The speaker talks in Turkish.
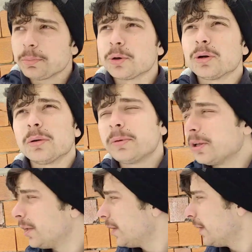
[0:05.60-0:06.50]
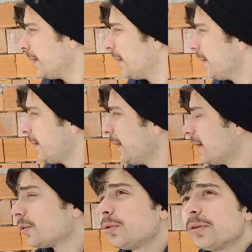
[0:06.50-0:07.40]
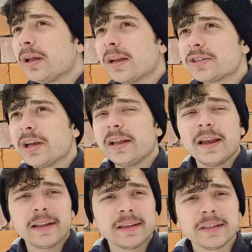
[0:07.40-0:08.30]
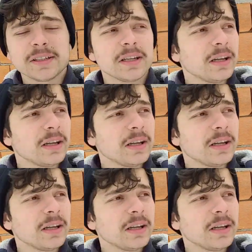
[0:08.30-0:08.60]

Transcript: programıydı. Ee, günlerce eğlendik.